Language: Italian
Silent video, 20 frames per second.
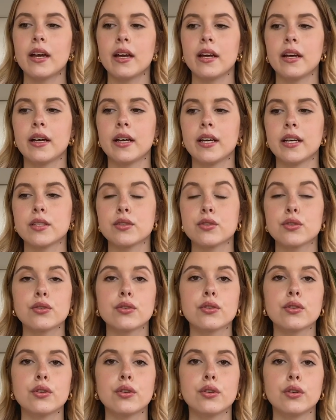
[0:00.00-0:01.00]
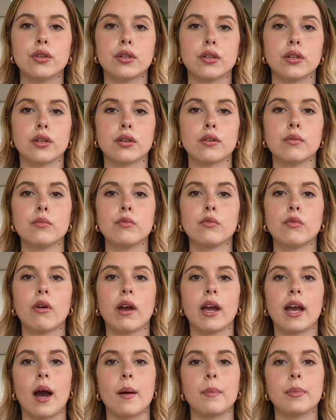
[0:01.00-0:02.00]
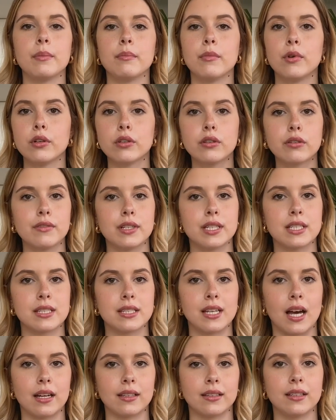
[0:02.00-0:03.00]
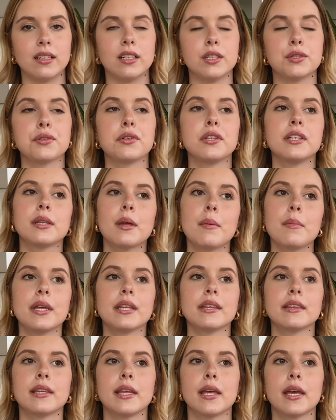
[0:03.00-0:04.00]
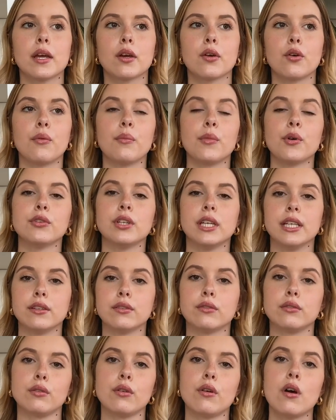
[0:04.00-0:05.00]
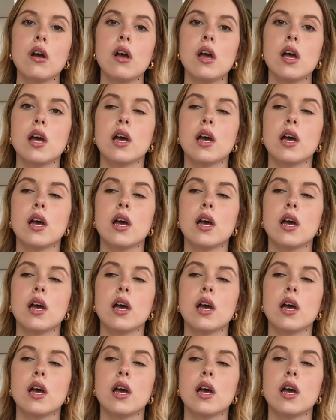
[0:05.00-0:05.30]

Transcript: Eh, sono eh, comunque capi molto versatili, solitamente come ho detto